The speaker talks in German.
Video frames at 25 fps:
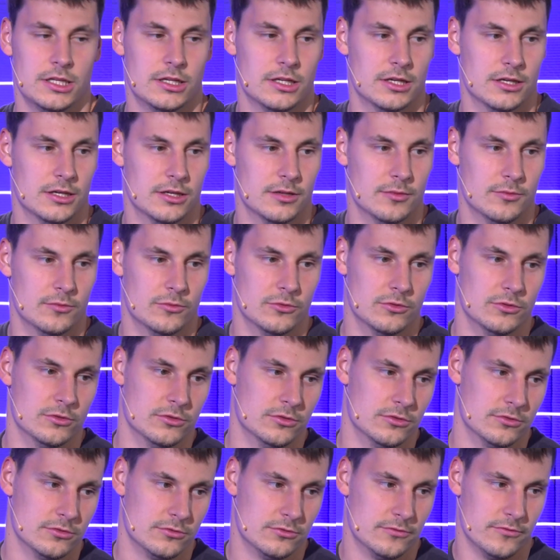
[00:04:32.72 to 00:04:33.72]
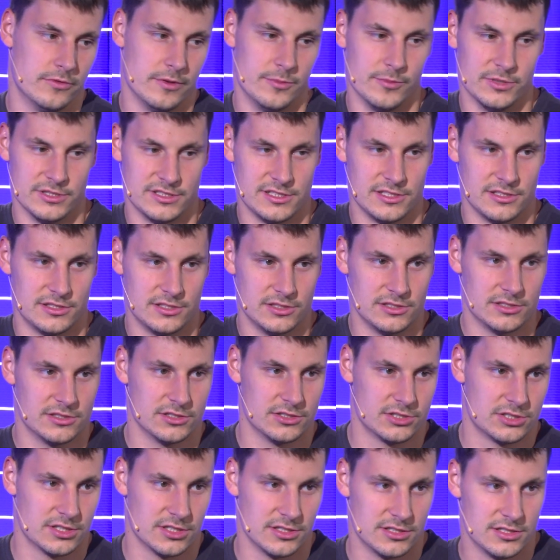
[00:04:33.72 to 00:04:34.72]
Ähm, und wenn man sich
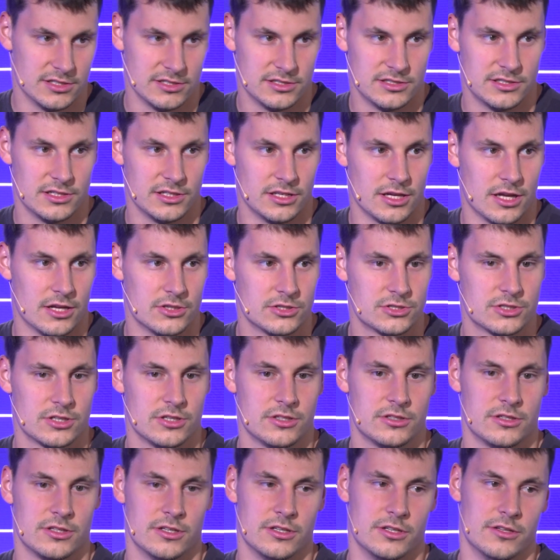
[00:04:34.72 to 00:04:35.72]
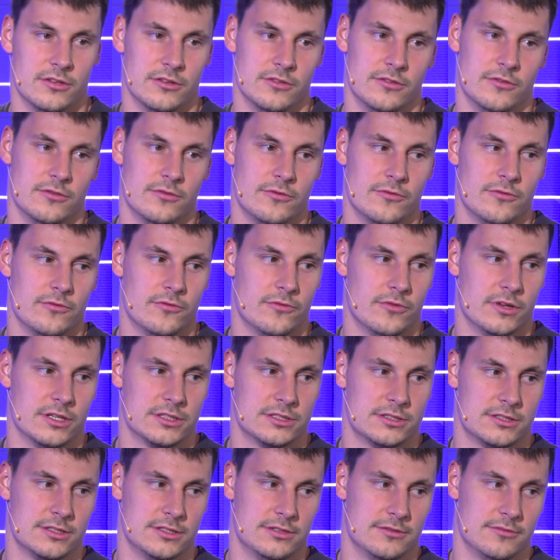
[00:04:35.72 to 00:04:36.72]
diese Statistik anschaut, dann
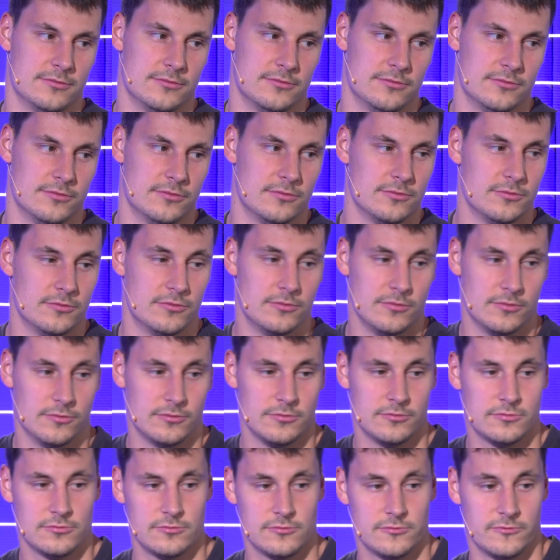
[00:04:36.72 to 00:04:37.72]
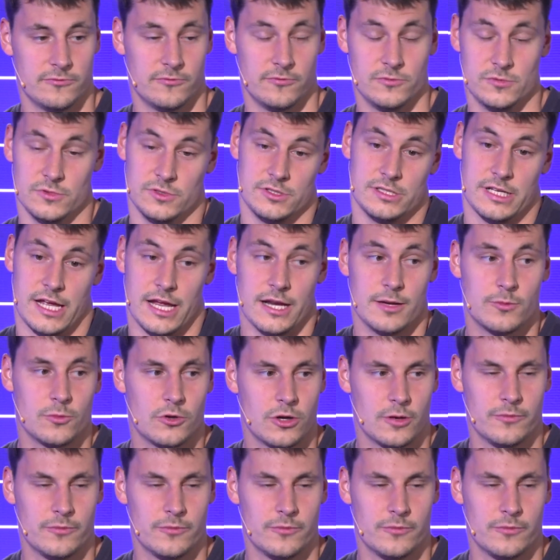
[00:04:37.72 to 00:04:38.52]
was in seinem